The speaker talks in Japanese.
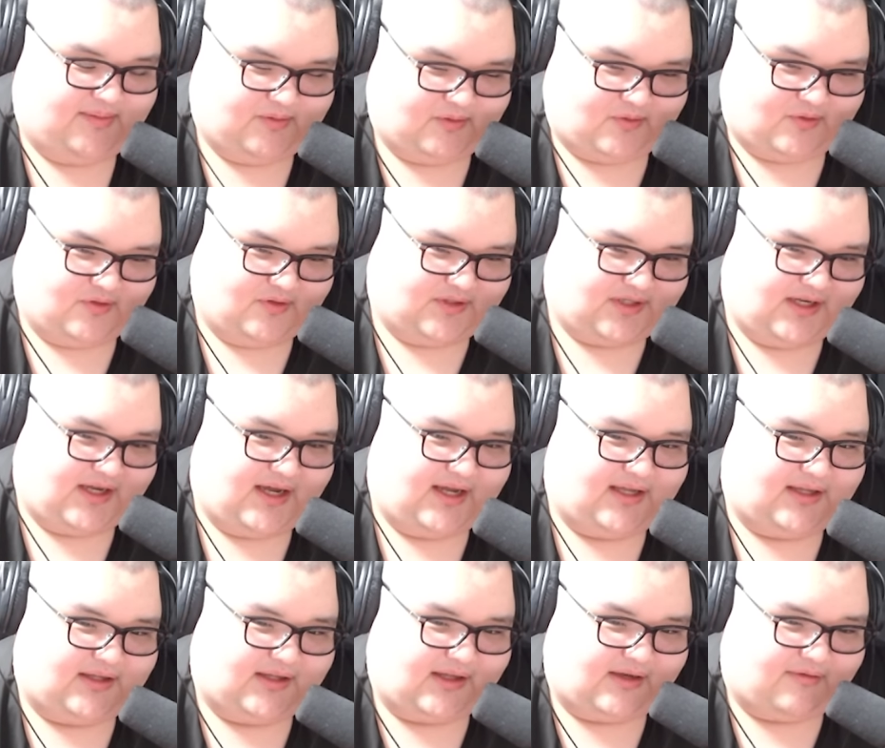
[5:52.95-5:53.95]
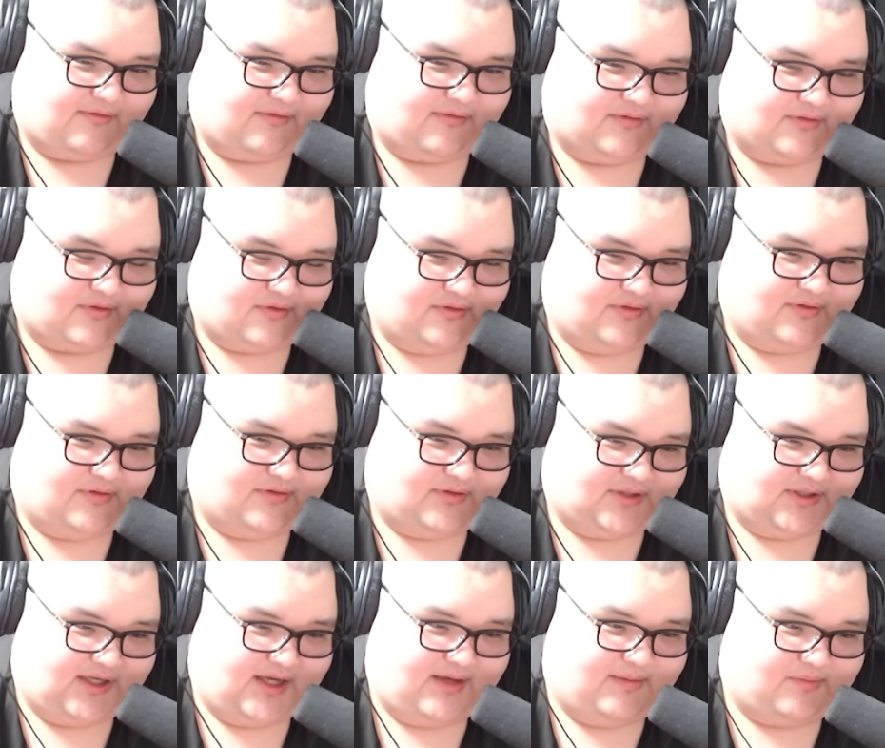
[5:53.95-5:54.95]
この世界ってのこの
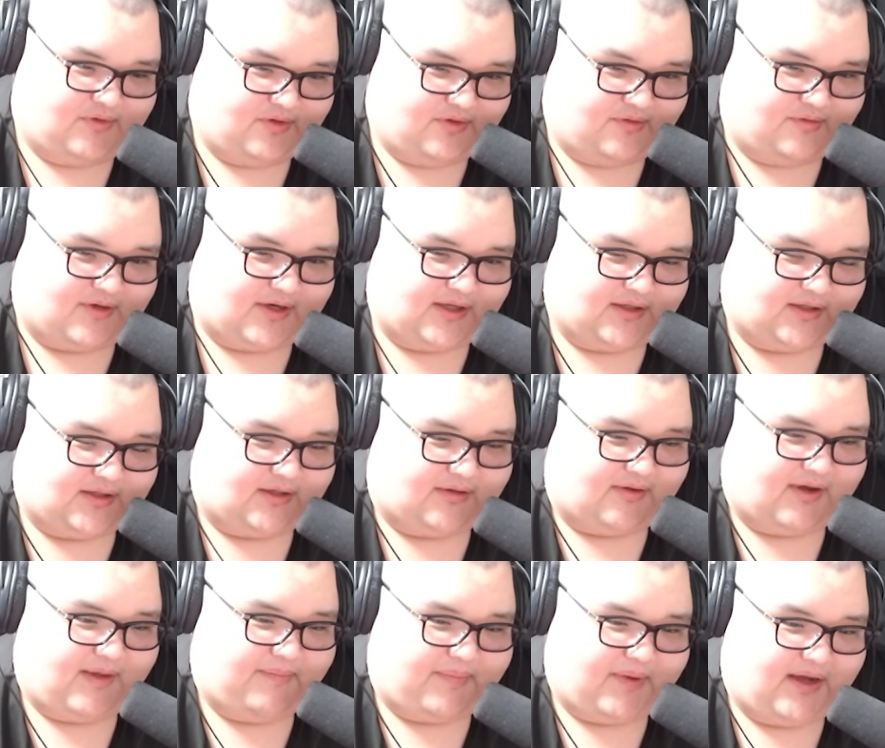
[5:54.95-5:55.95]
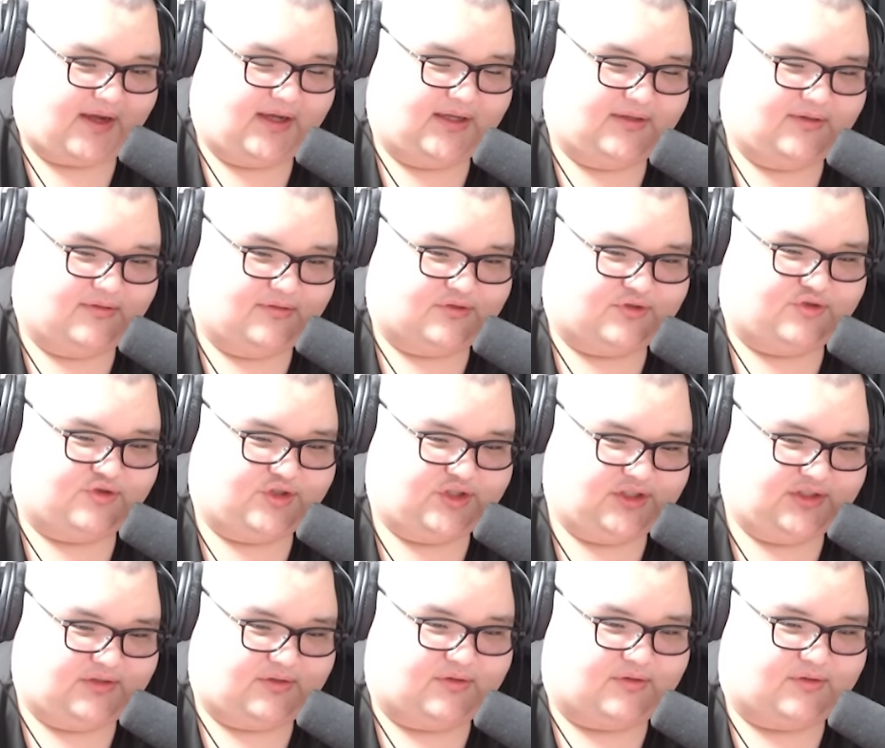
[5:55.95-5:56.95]
ゲーム業界ってのはやっぱああいう主
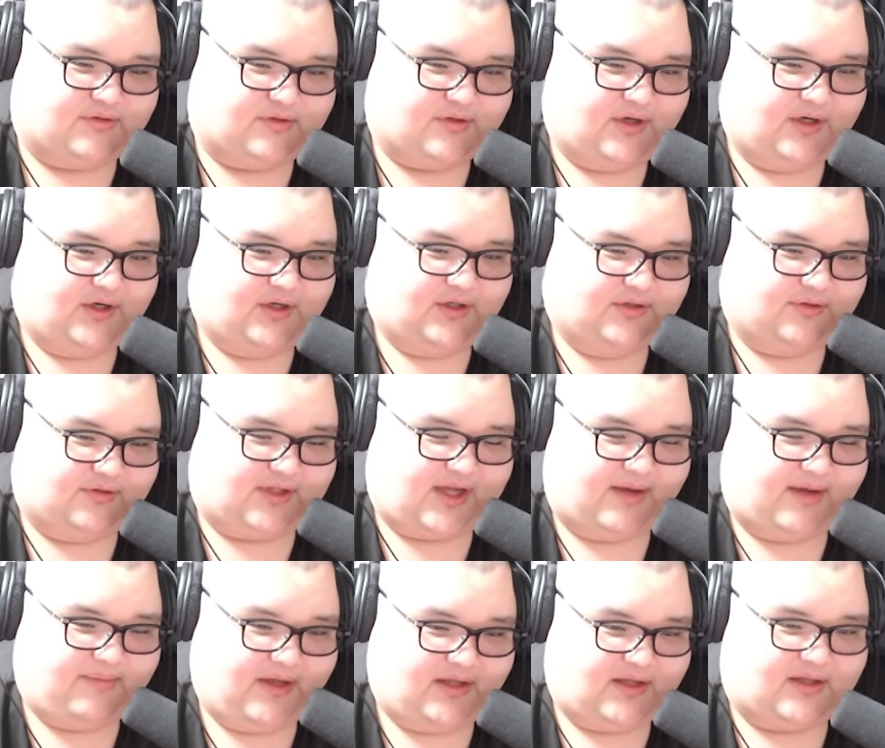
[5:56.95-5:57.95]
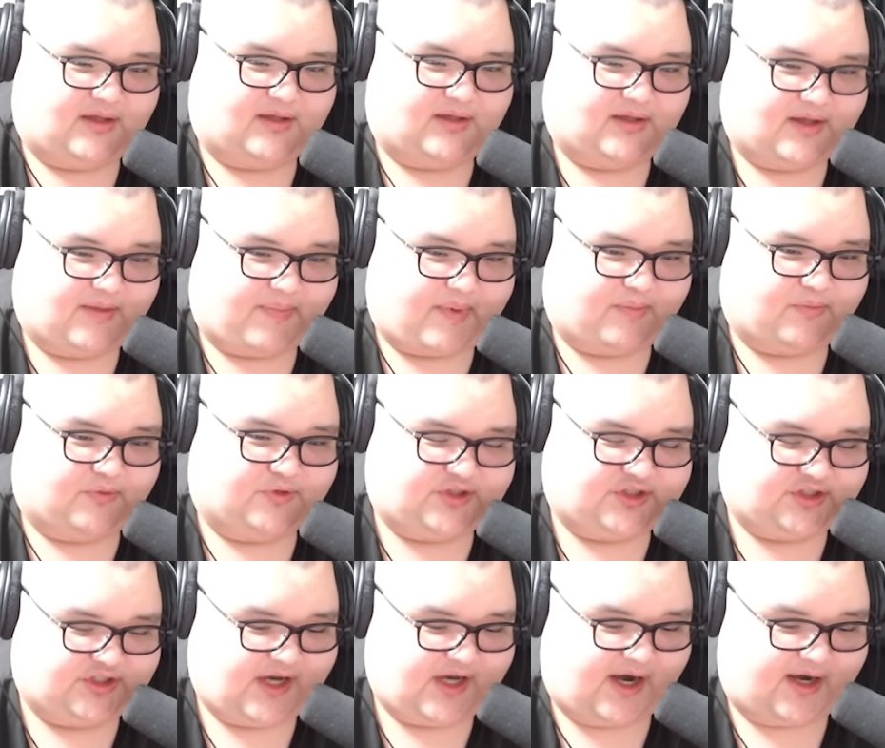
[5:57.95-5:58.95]
人公のためにやっぱ用
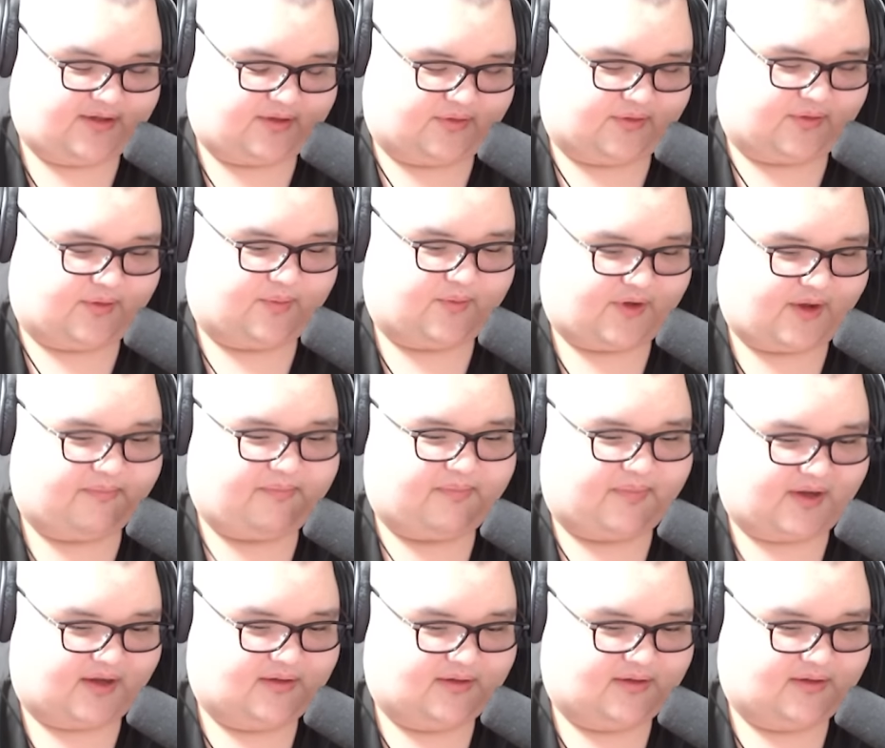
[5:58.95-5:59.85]
いられてると思う。やっぱ